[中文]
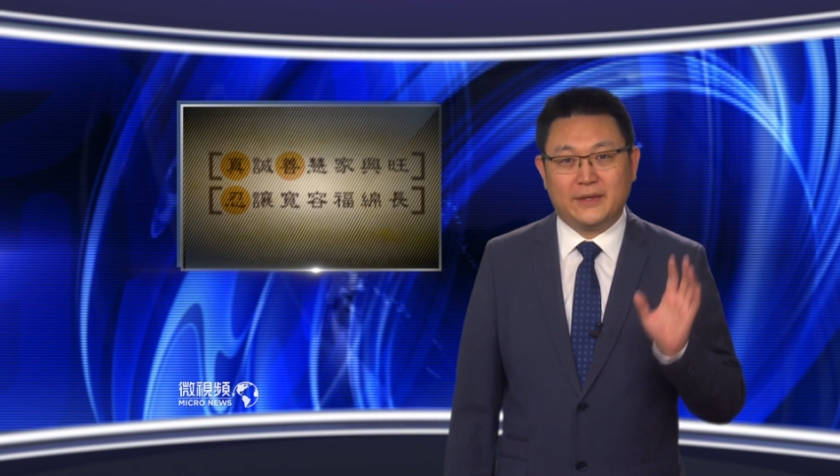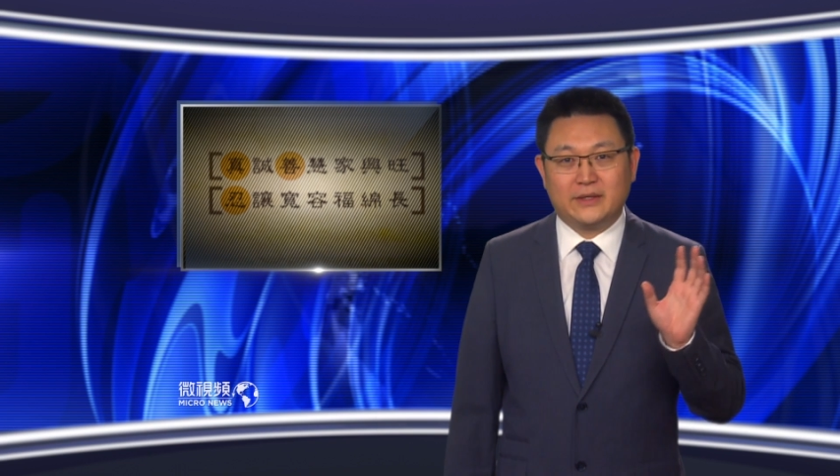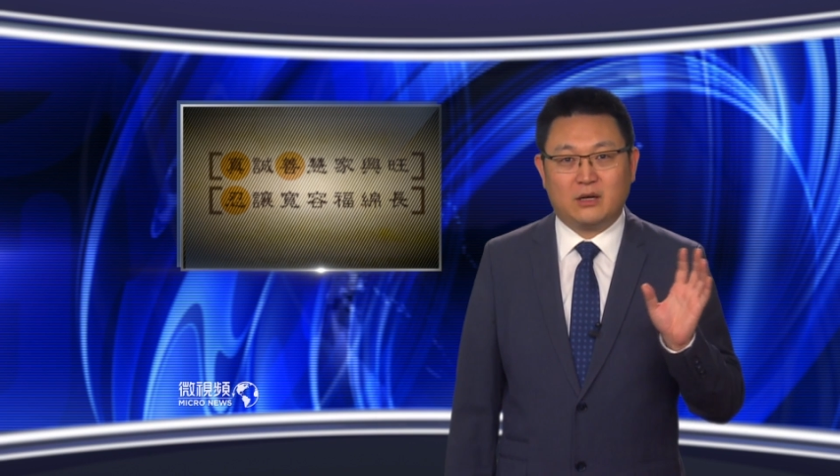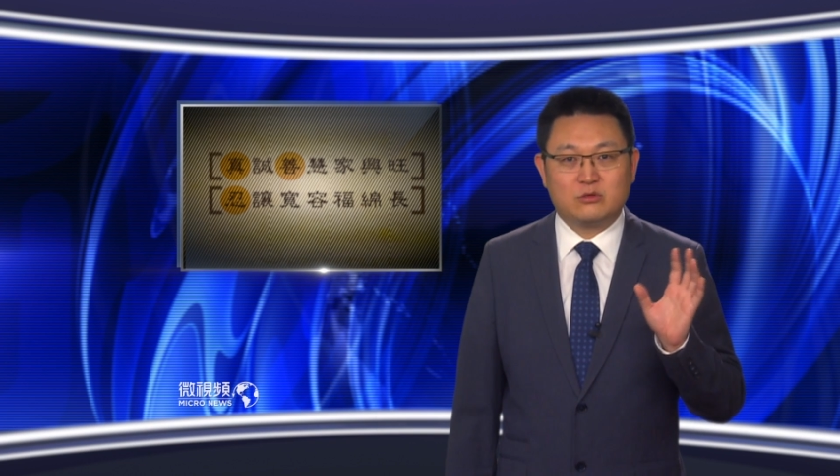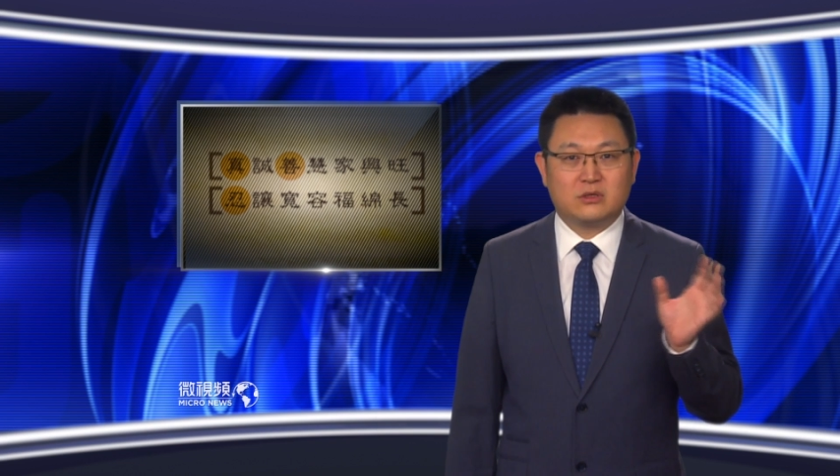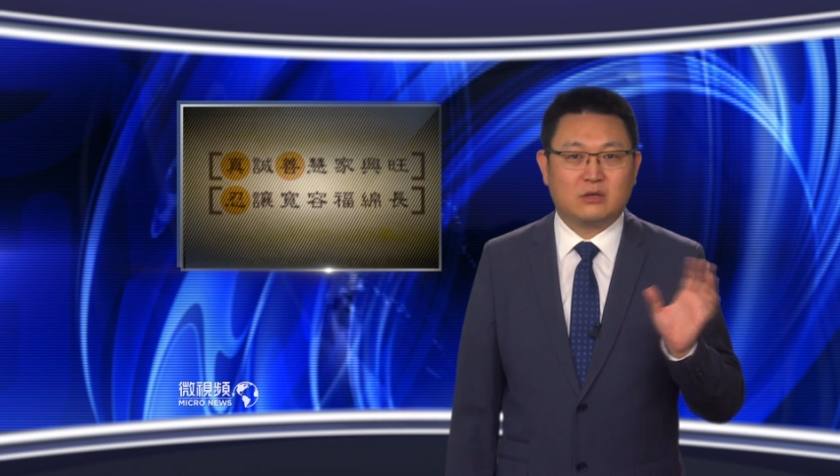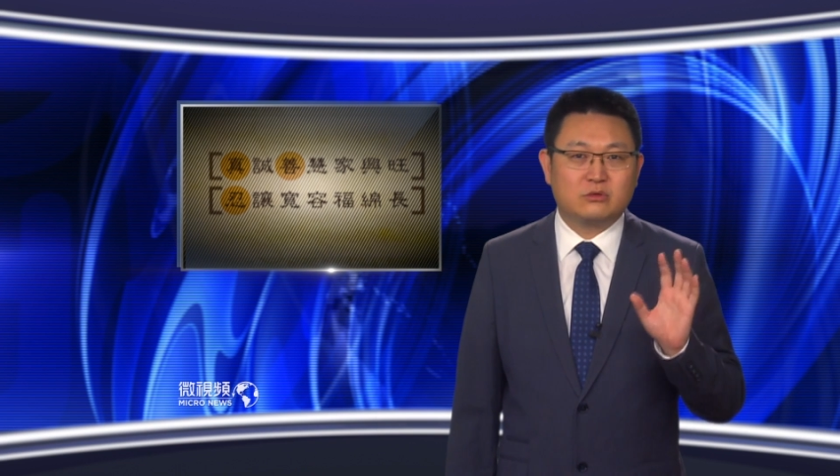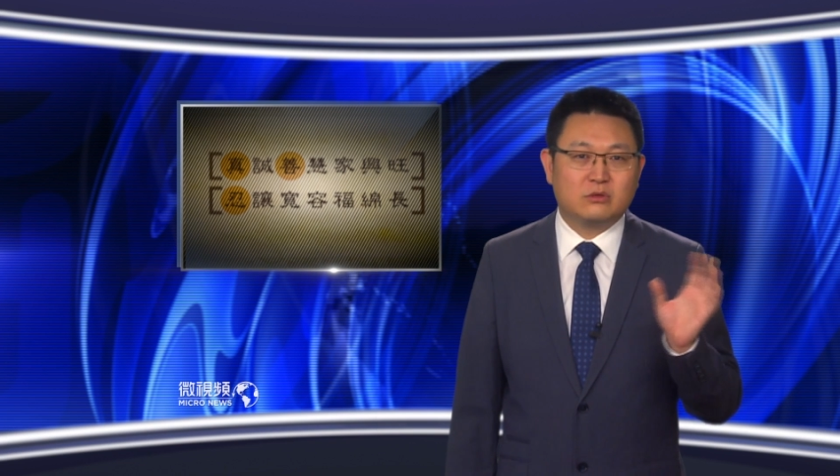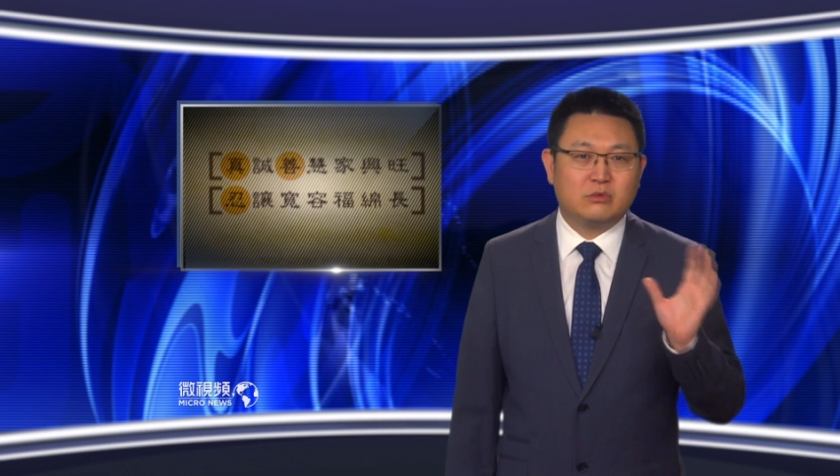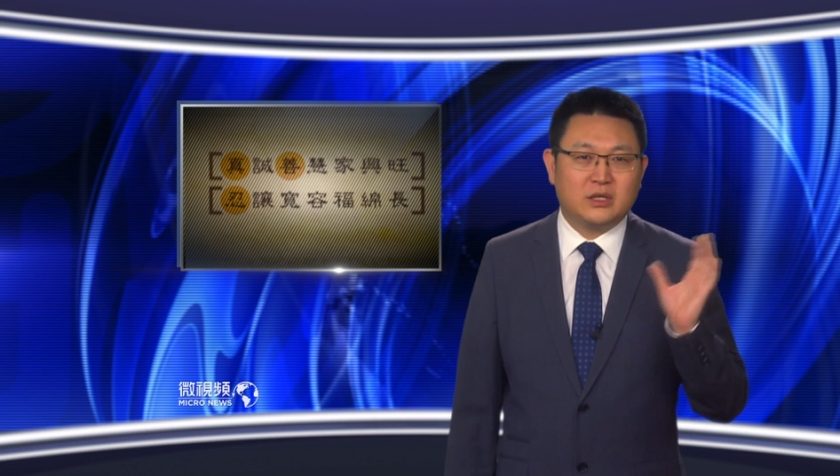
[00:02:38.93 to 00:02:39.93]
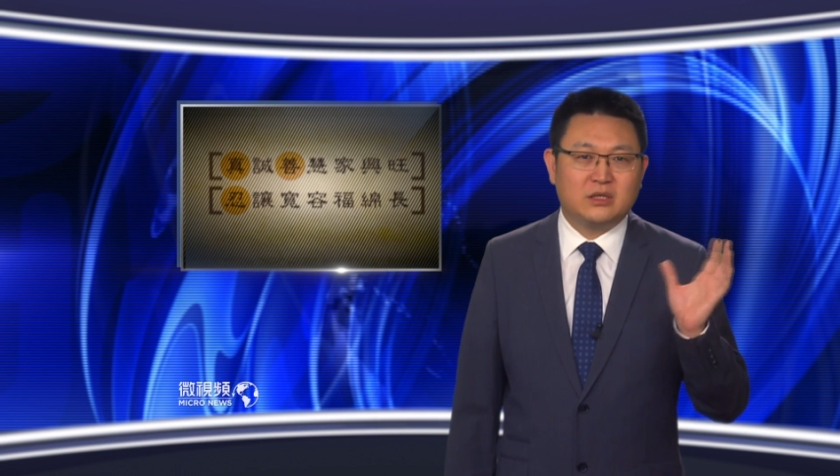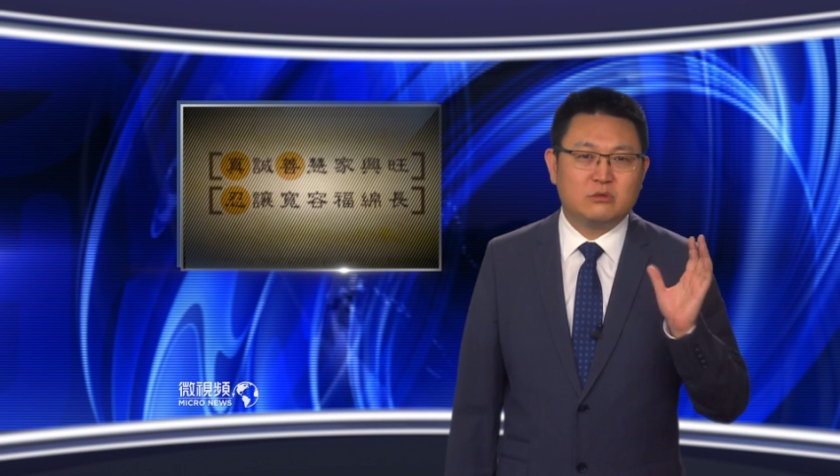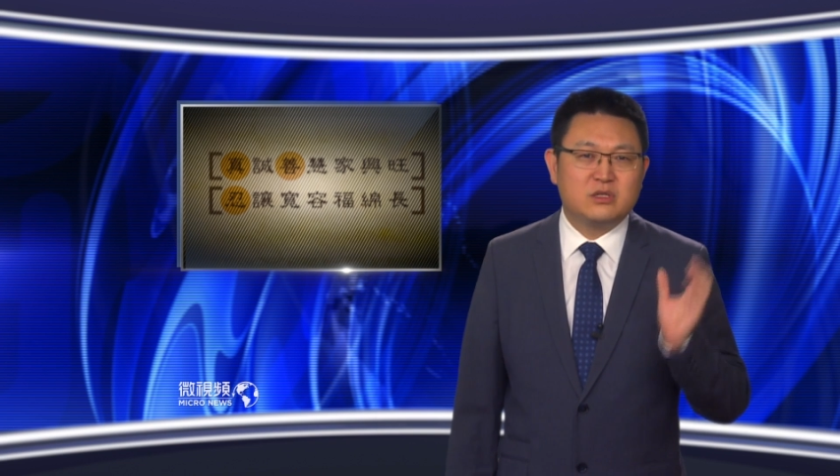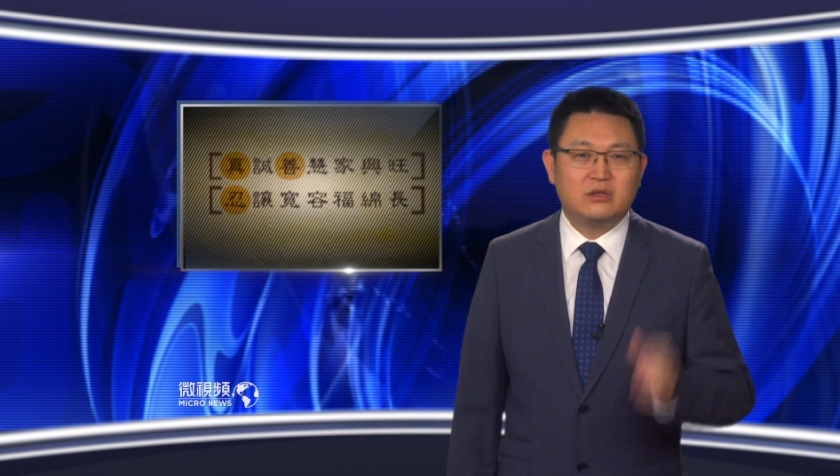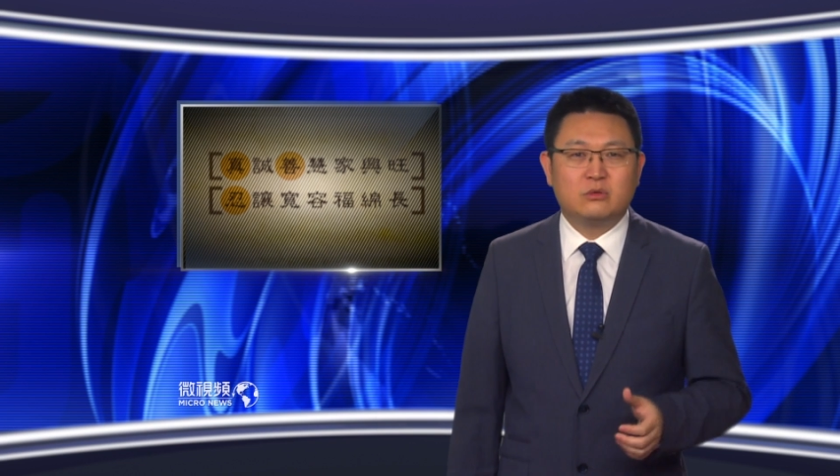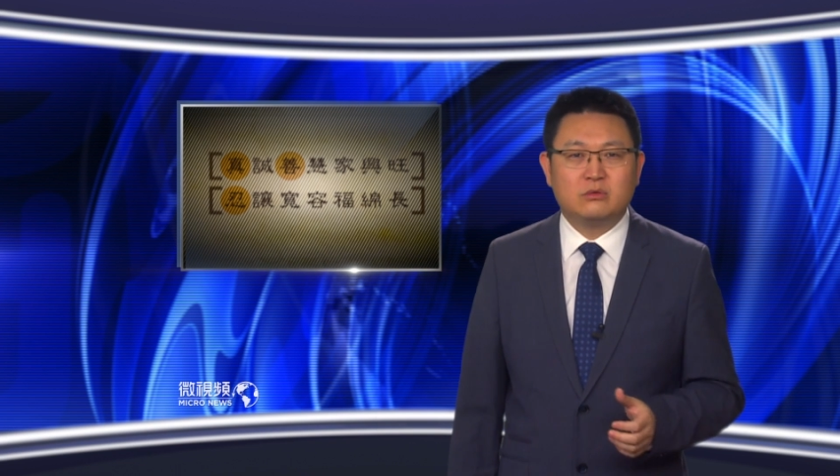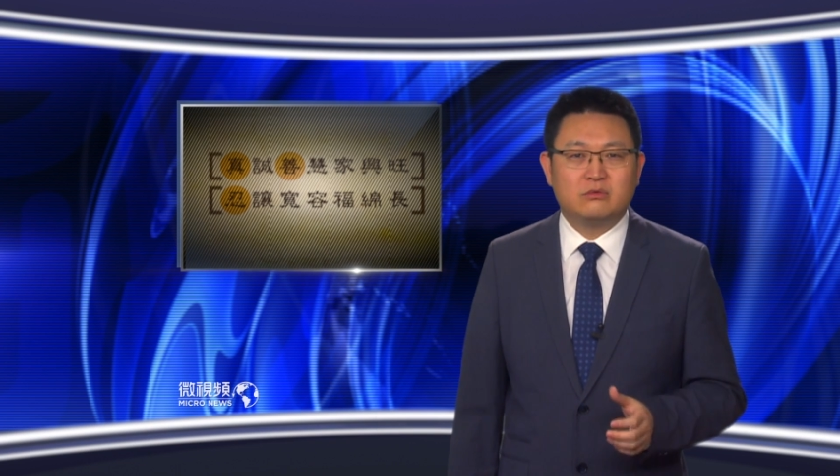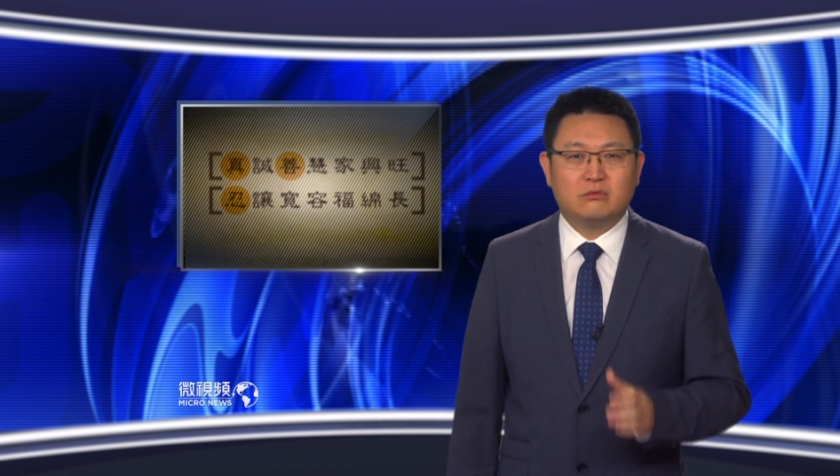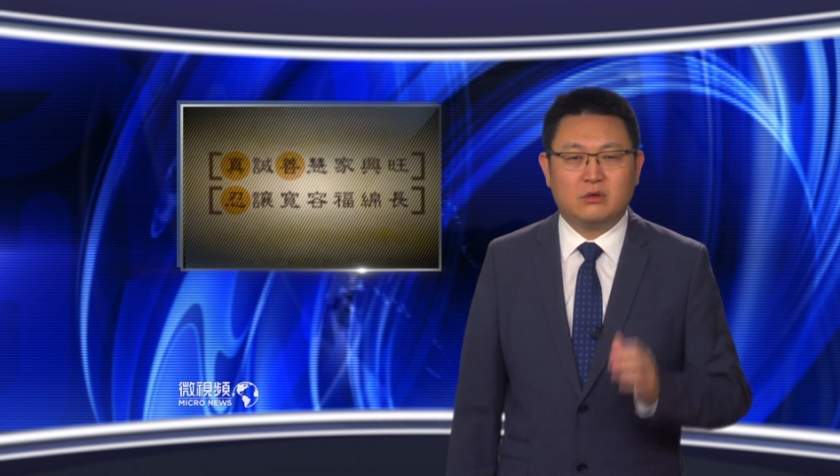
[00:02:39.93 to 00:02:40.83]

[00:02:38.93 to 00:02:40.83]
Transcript: 把脑子当中的观念都清空，